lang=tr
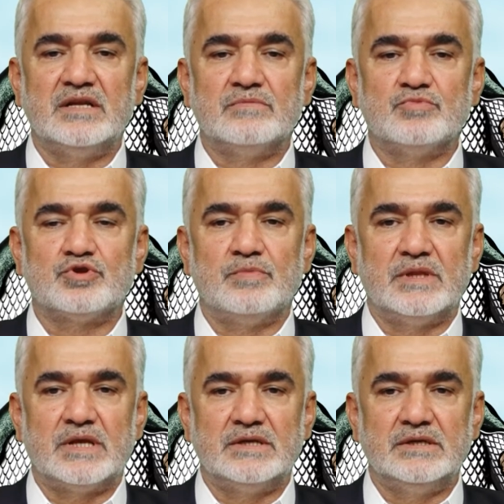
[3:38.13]

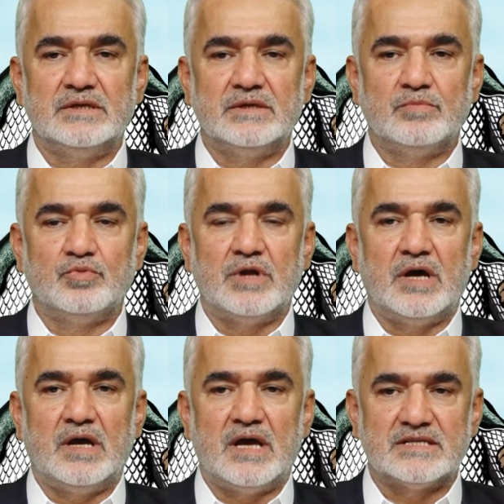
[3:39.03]
Müslümanları
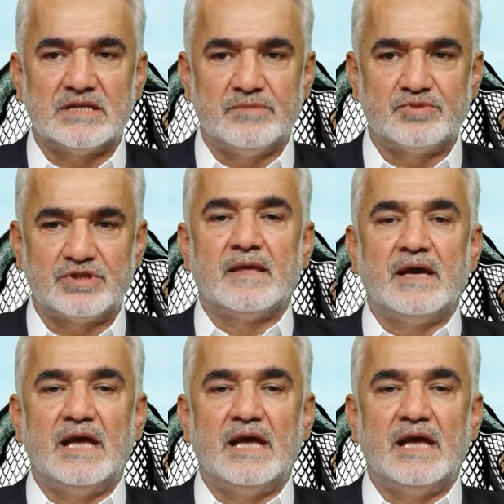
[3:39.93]
buna hazırlamıştır.